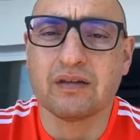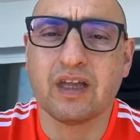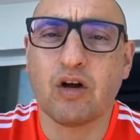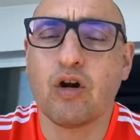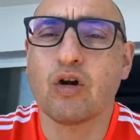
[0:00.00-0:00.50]

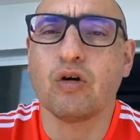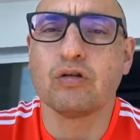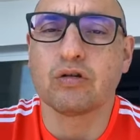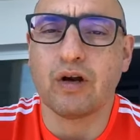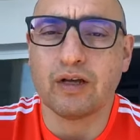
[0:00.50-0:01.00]
Tengo el
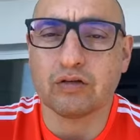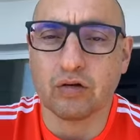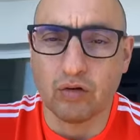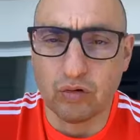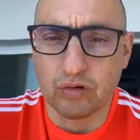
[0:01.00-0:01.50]
control
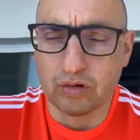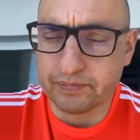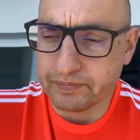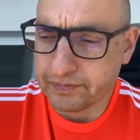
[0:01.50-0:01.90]
absoluto